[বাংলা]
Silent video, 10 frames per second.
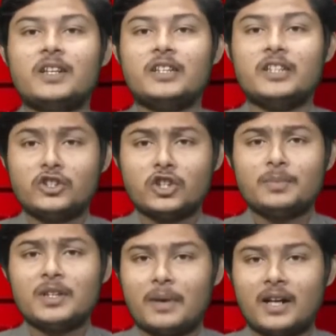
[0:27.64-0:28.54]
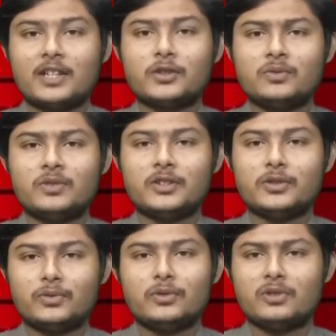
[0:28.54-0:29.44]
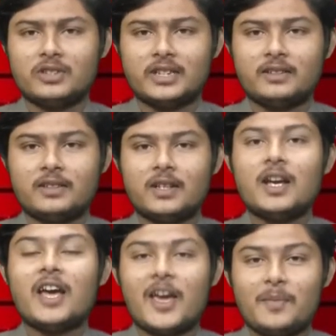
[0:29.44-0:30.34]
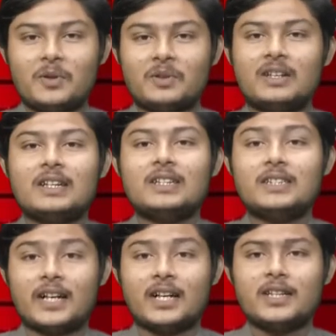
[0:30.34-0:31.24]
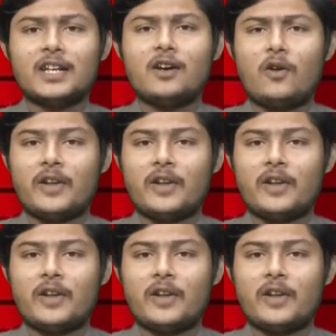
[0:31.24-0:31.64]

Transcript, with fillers: তিনি নিঃশব্দে ভাষা শুনতে শুরু করছেন এবং সেখান থেকে